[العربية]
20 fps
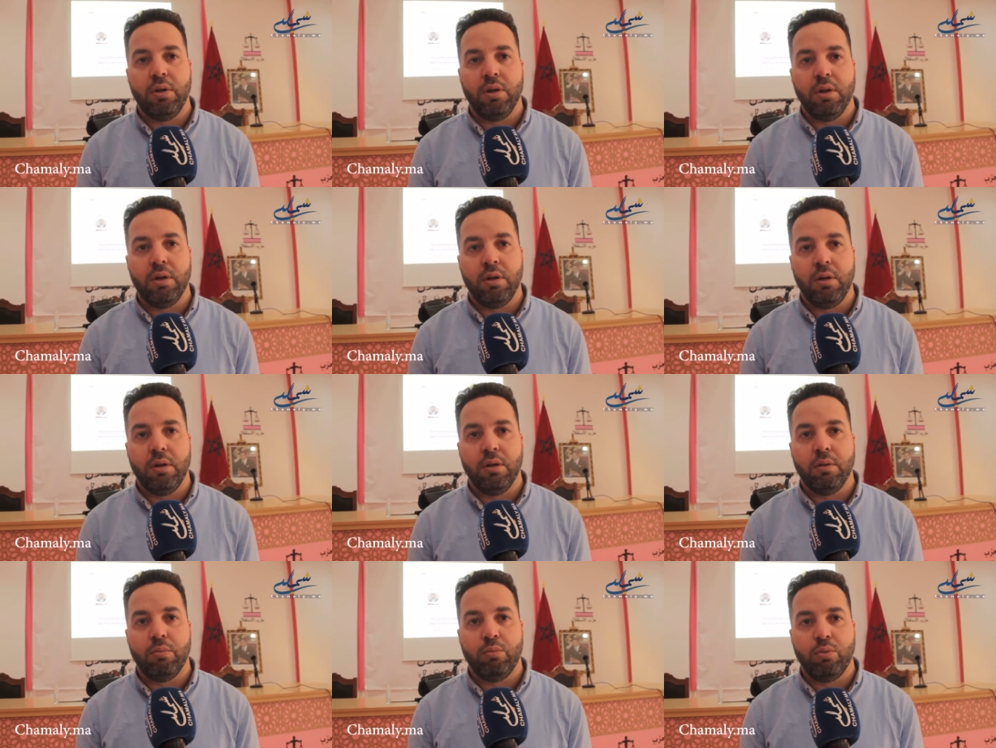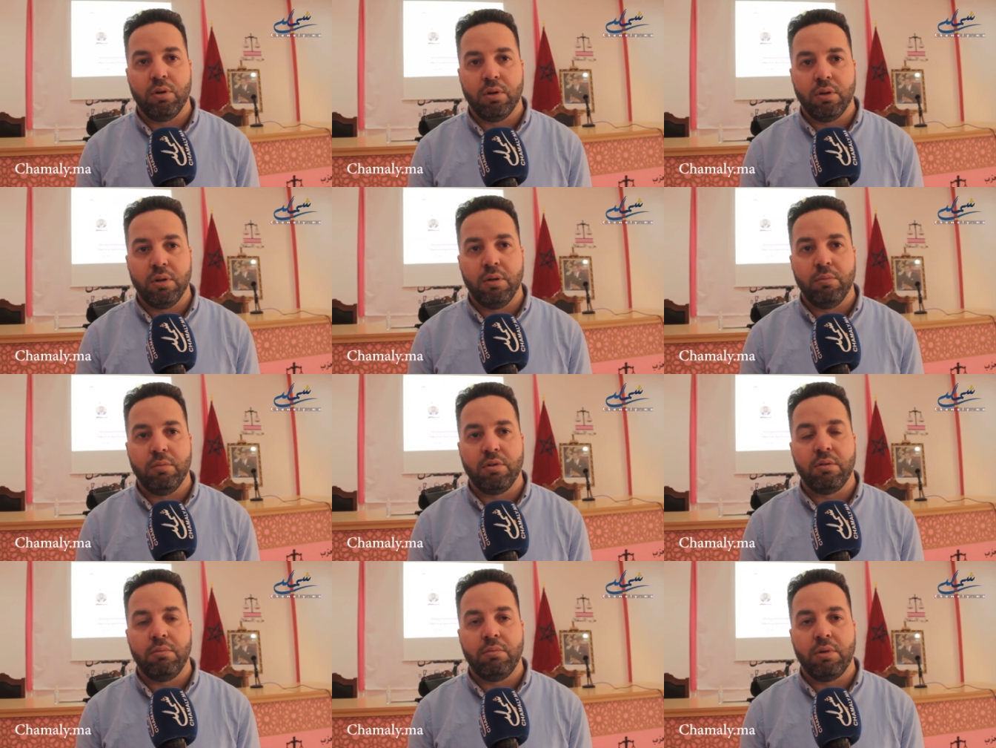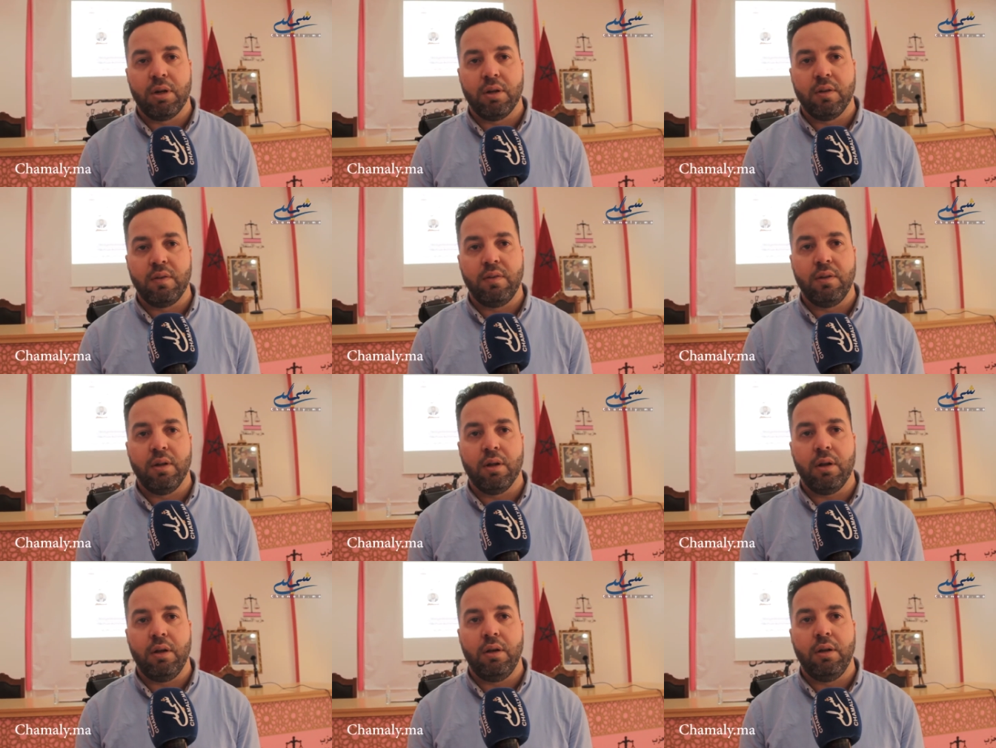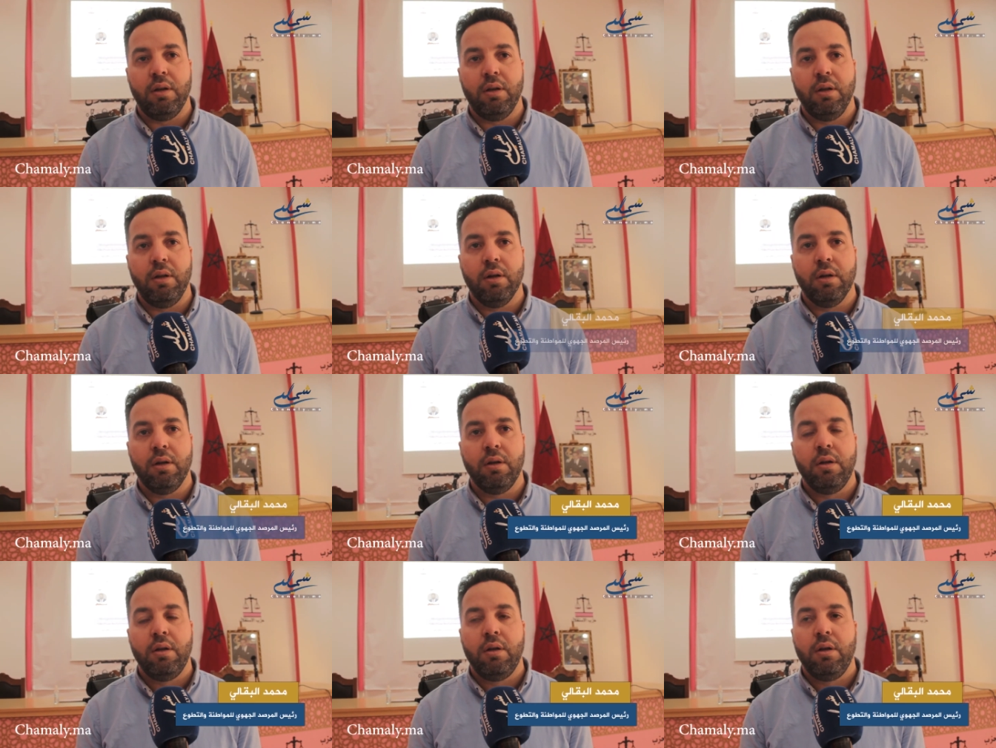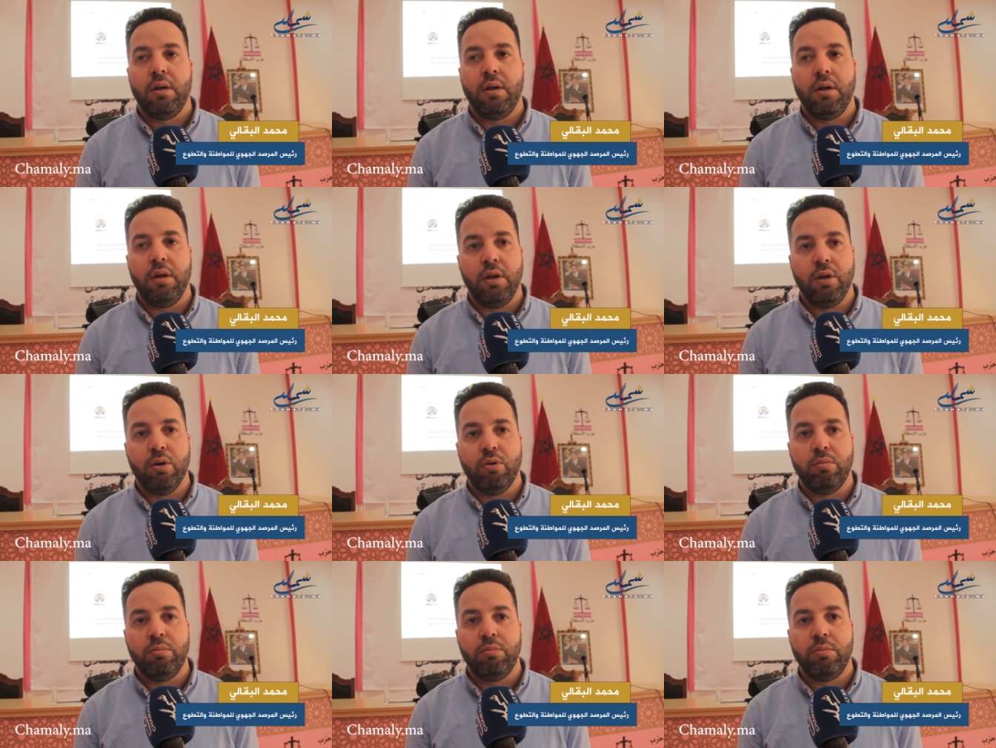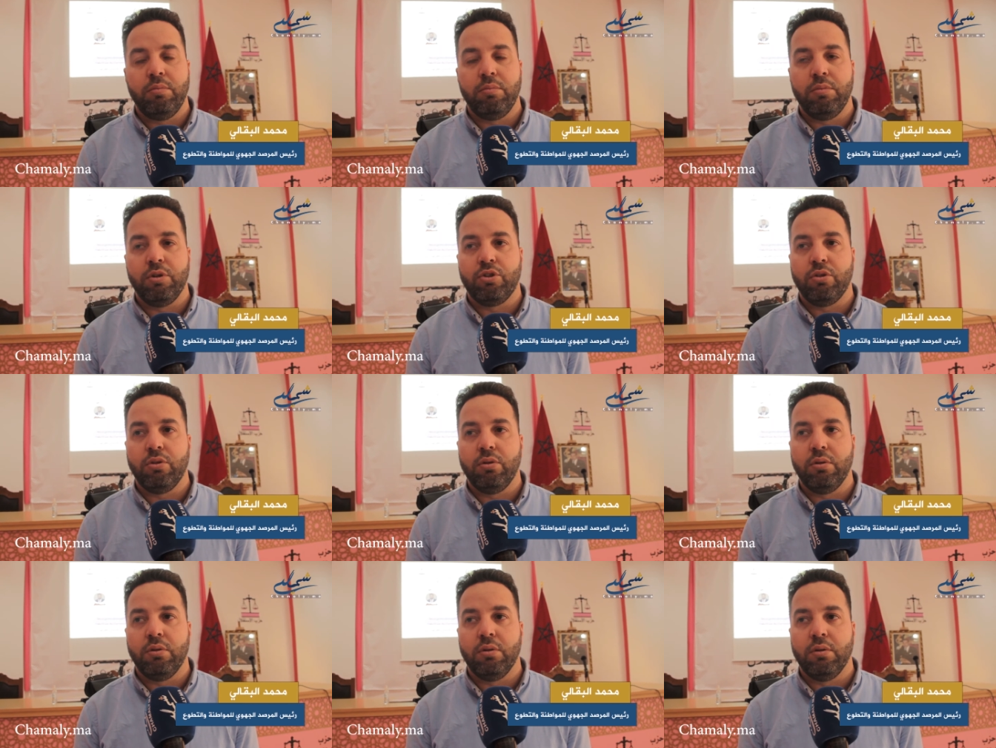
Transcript: ديال منظمه المراه الاستقلاليه اليوم باش